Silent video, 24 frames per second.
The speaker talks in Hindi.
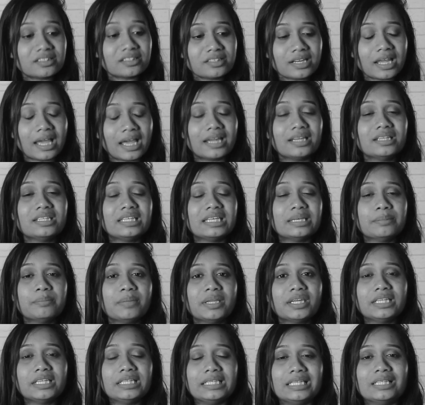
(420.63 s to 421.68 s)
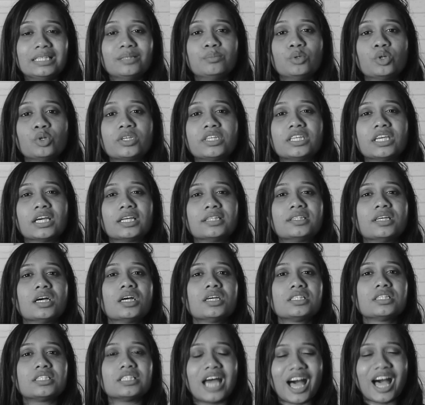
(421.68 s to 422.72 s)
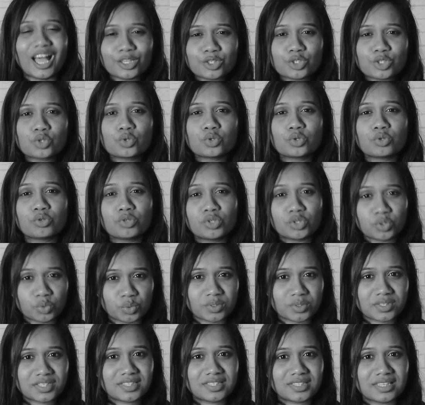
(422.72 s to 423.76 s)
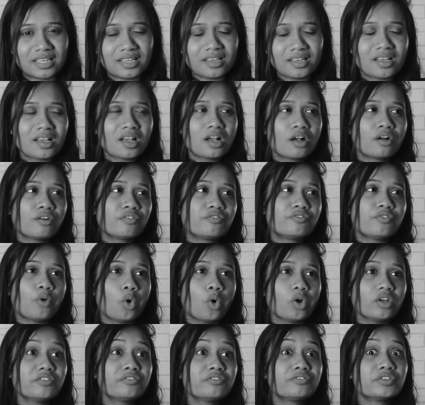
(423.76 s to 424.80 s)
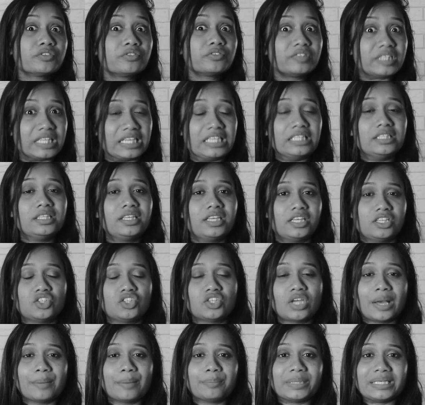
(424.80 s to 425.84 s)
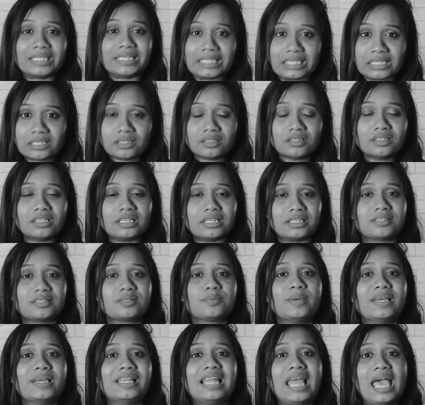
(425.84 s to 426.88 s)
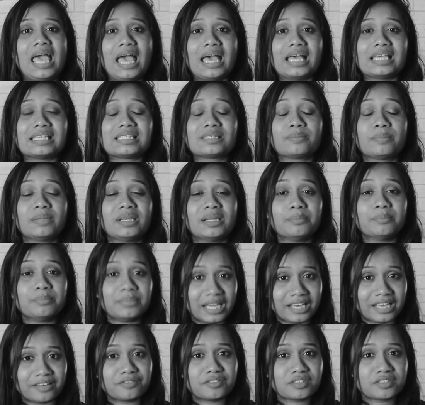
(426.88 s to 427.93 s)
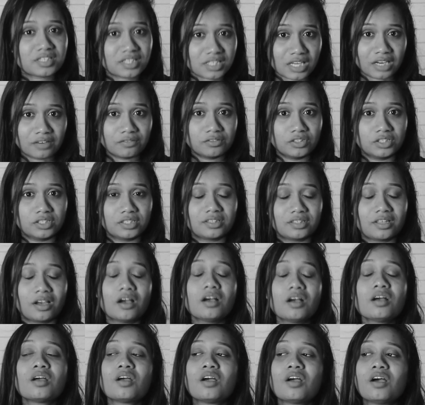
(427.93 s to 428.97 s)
other hand ये मैंने deal book किया था राजगुरु टूर्स से फॉर 15 के जहाँ पे डिनर एज वेल एज मेरा ब्रेकफास्ट कवर था